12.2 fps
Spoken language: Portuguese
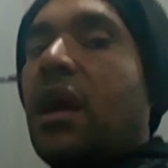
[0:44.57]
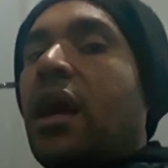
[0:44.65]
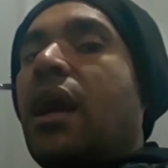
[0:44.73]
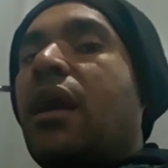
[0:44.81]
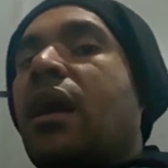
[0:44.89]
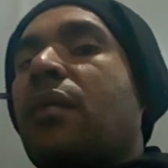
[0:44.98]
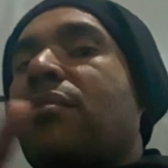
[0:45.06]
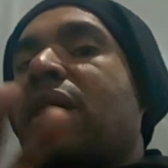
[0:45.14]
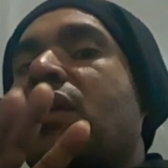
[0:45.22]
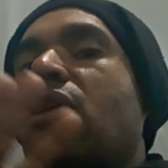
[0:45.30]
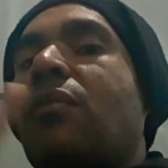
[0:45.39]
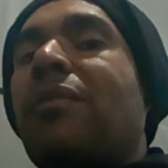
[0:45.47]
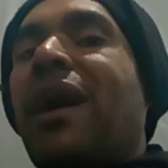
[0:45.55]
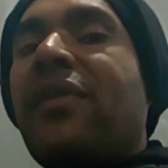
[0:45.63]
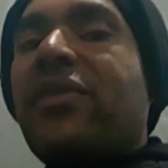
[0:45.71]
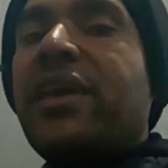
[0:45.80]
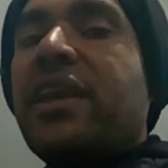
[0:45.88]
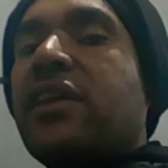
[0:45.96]
A melhor
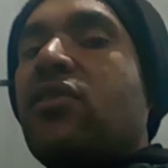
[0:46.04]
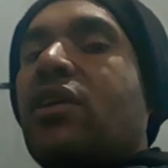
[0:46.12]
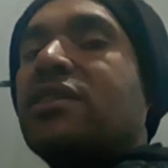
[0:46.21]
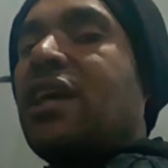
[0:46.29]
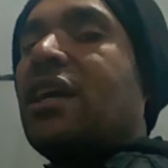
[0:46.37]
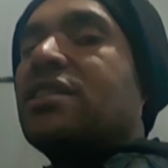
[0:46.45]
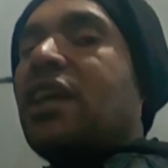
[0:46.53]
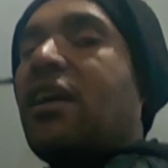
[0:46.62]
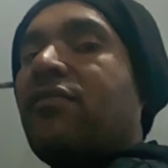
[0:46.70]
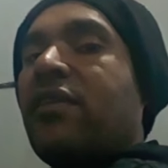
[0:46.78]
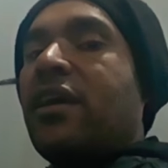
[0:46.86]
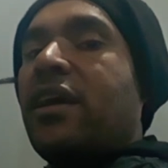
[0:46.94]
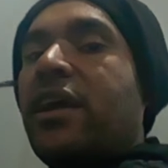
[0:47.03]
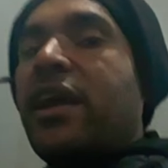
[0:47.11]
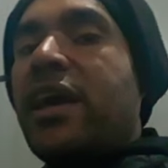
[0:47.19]
madeira que nós achava